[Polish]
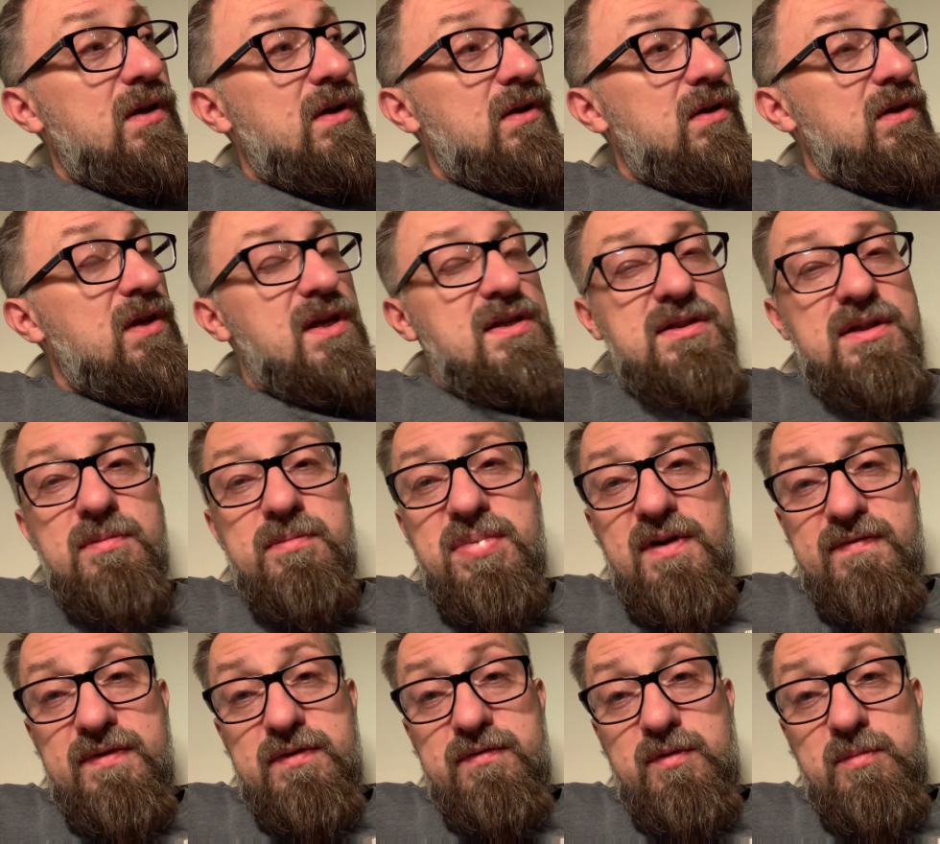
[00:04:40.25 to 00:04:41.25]
No nie jestem
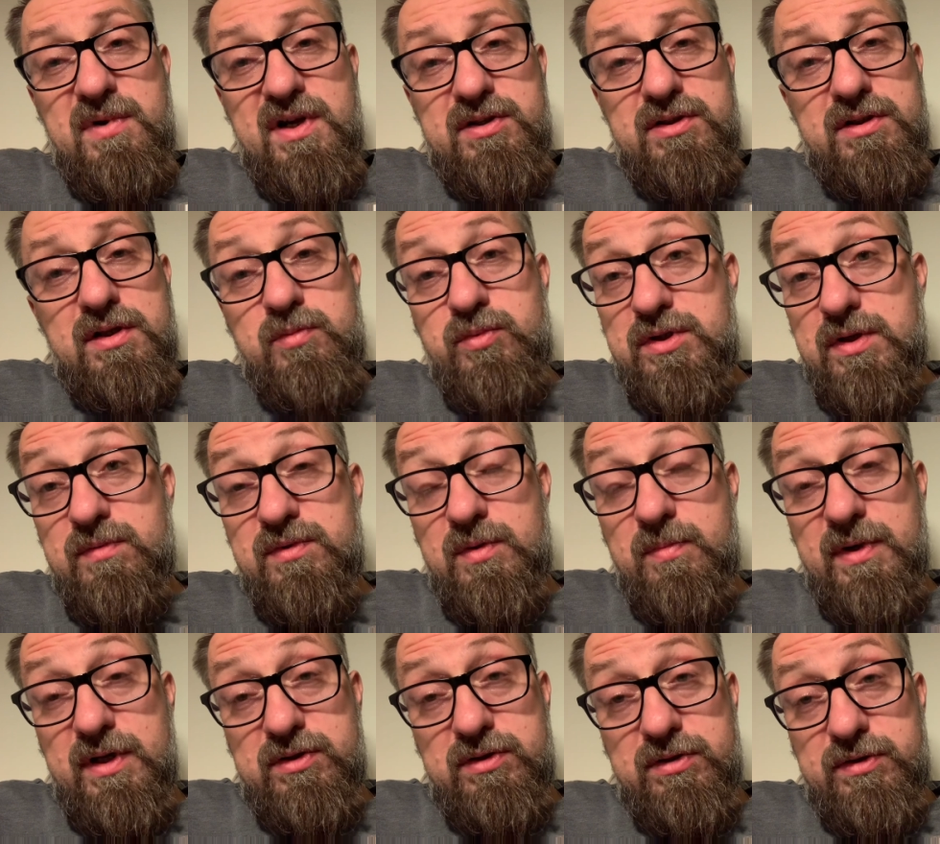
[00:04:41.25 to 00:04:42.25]
pewien, wybaczcie, musiałem
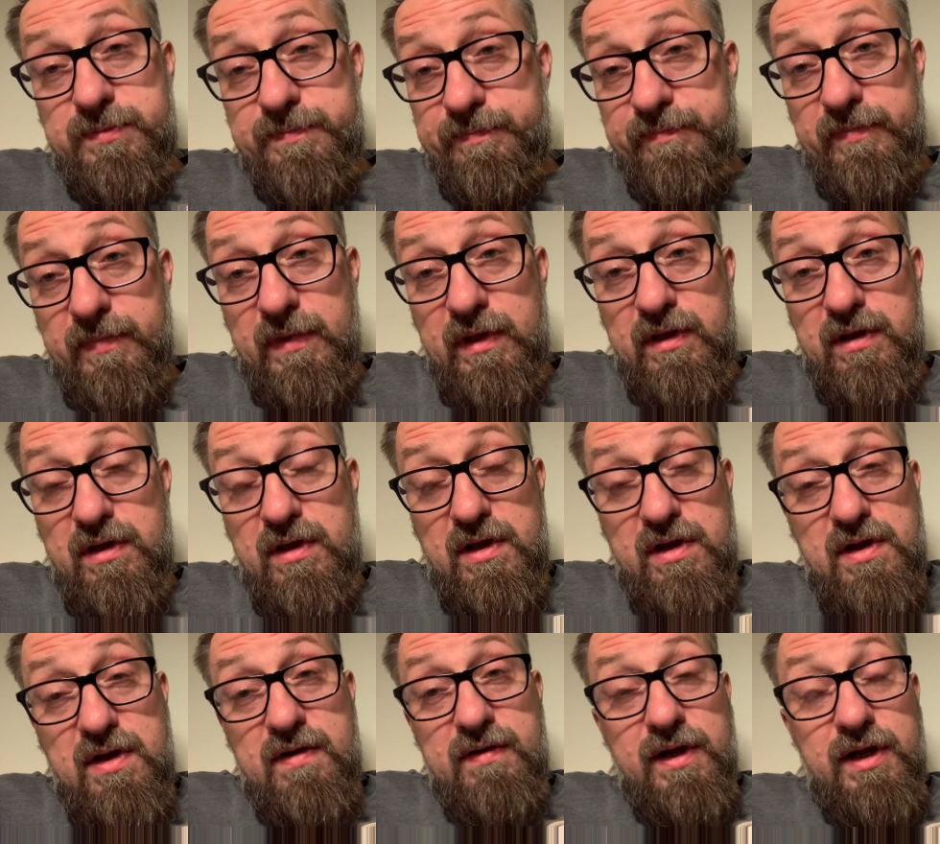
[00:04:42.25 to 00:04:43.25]
zobaczyć.
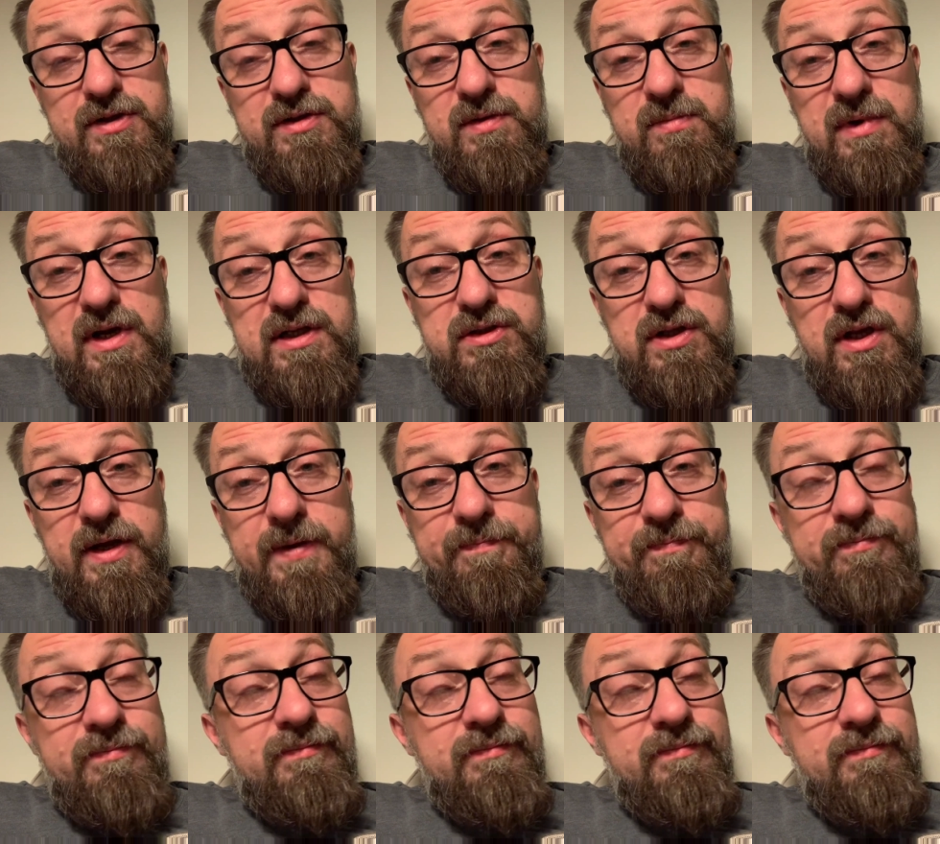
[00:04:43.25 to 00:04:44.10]
W każdym razie,